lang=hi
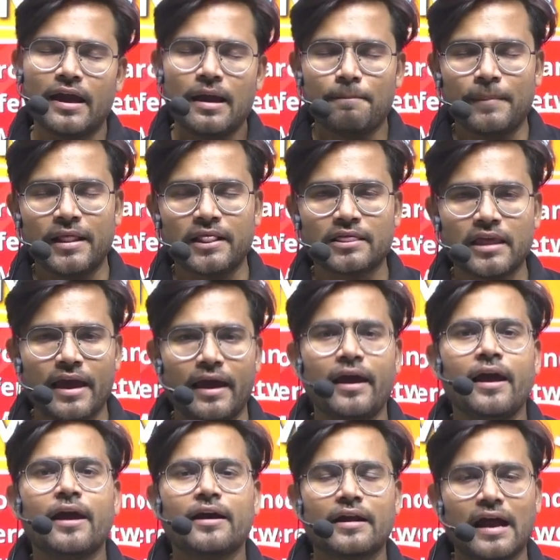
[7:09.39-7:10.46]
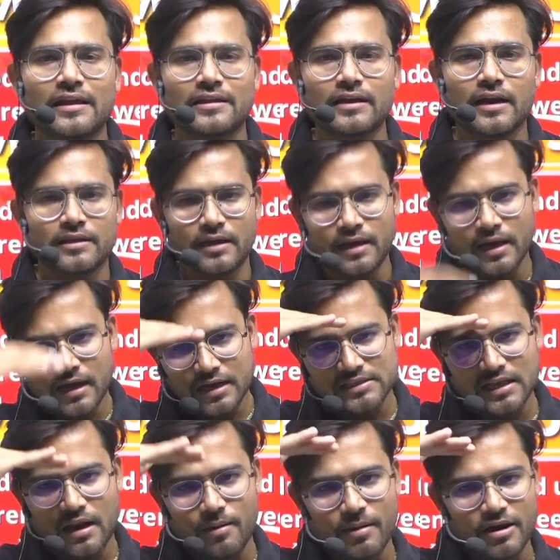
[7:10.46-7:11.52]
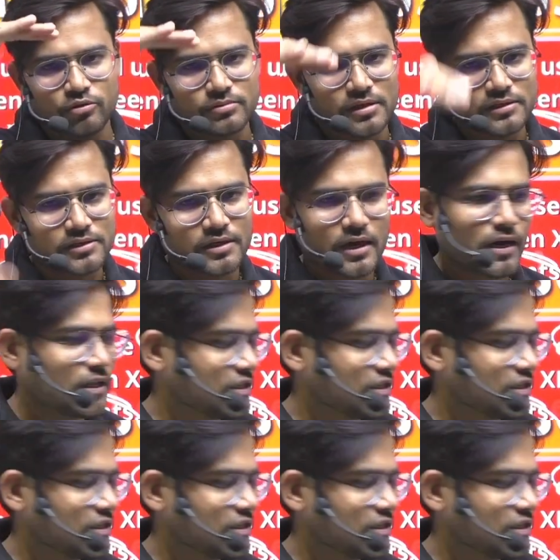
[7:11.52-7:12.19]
मिलते हैं राधे राधे असलम वालेकुम सत जय